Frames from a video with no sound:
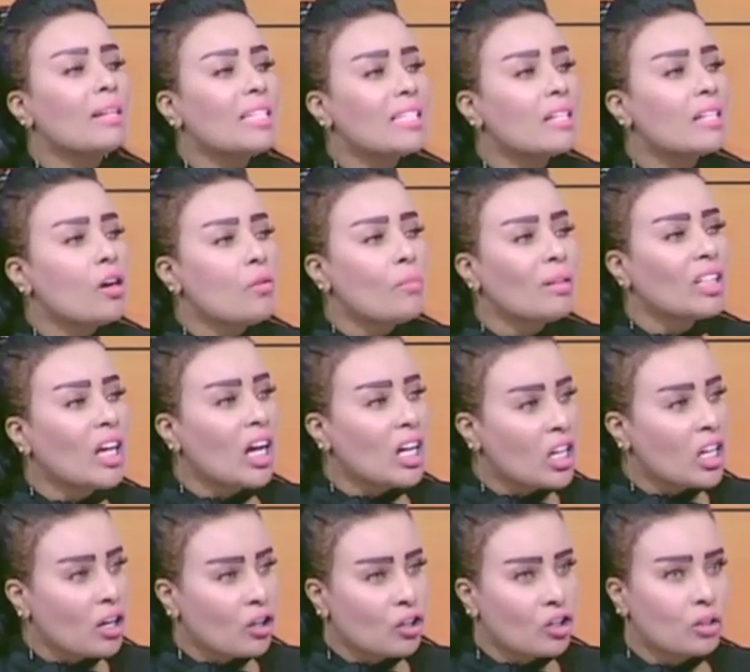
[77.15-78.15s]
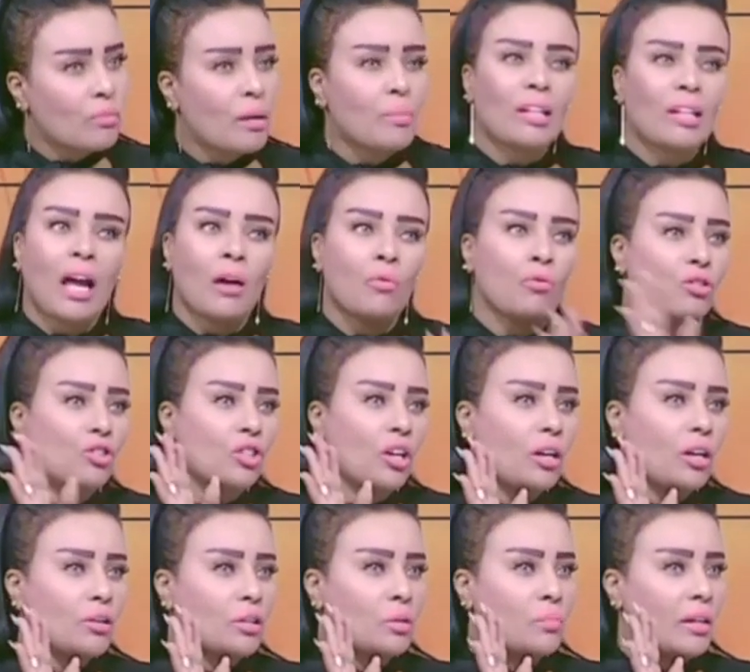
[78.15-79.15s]
بس لو ما تغيرش ما بتحاولش
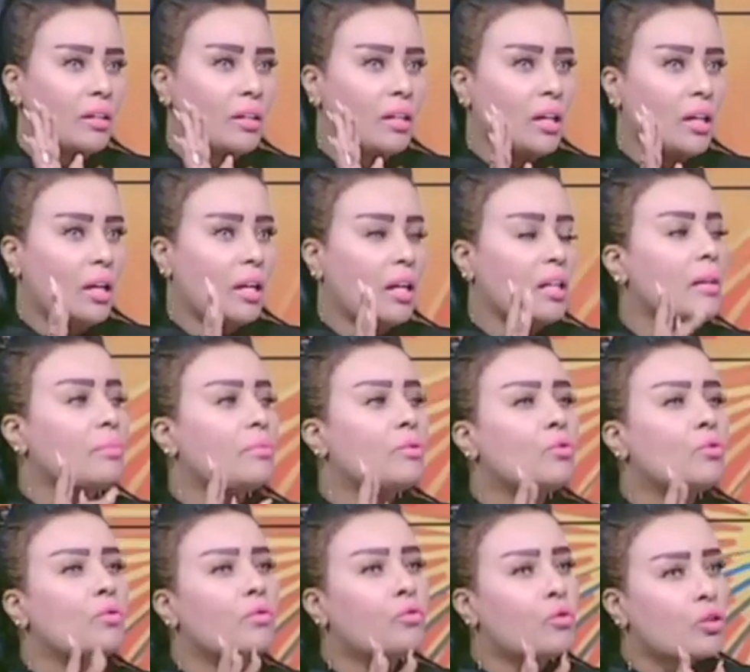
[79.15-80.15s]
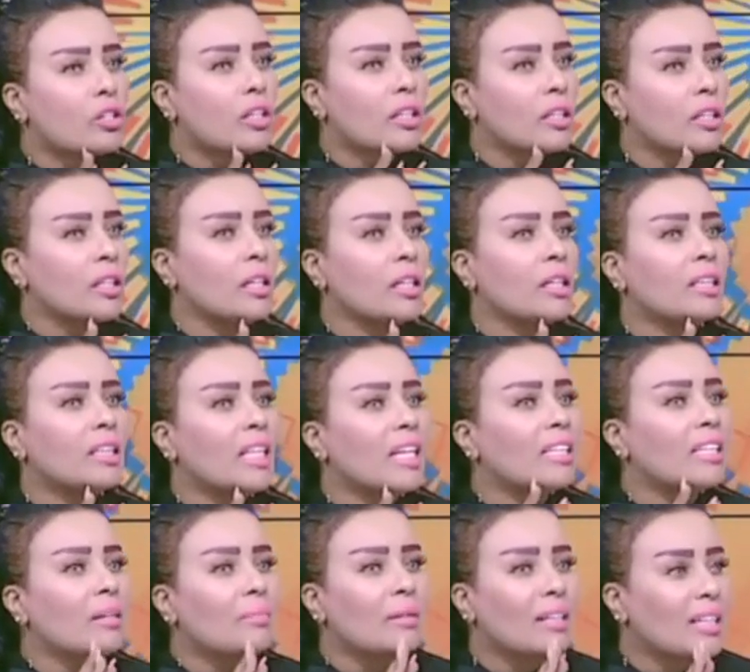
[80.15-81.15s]
خلاص بقى لان هي بتدي له فرصه اثنين
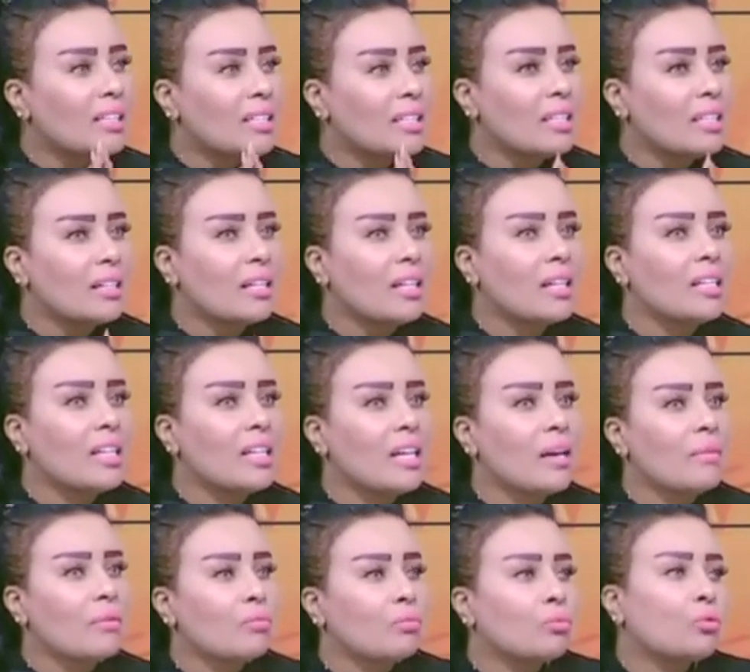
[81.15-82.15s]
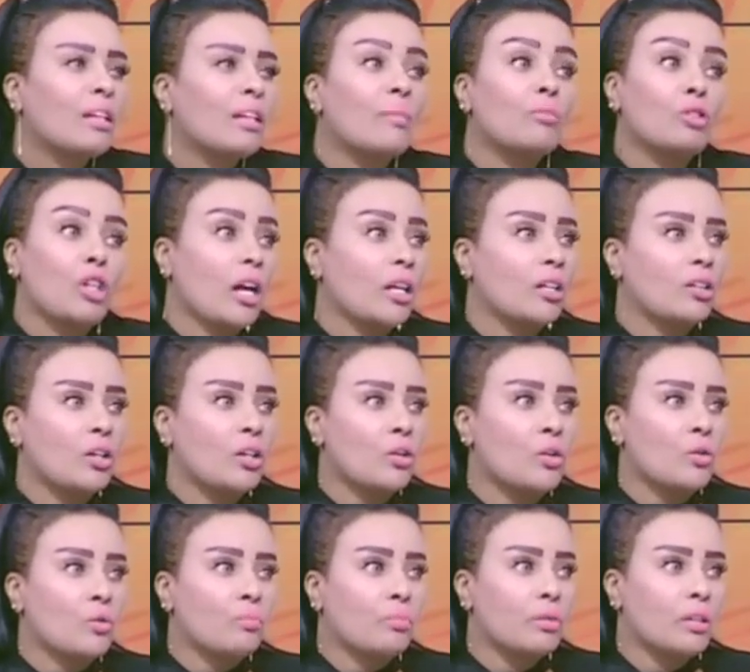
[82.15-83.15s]
ثلاثه بالكثير لان هي بتقول انا مش حاكي
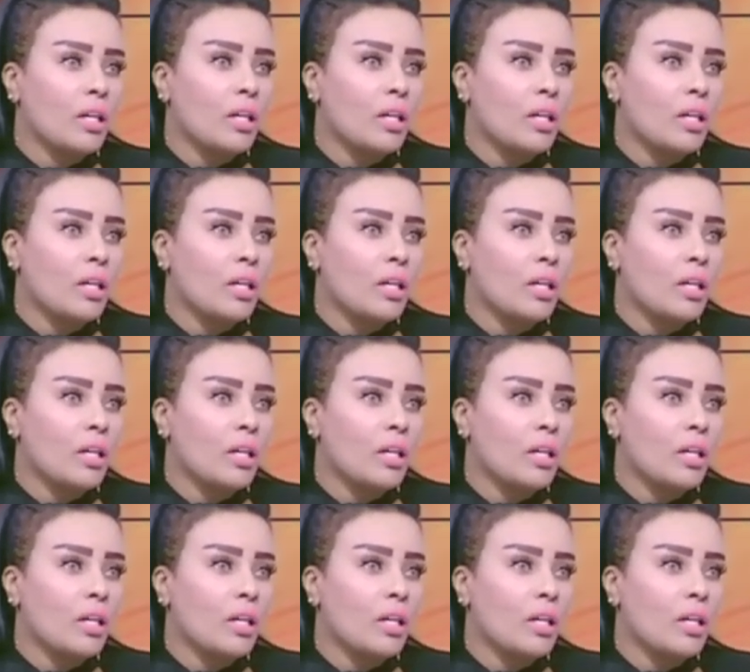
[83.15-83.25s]
تجارب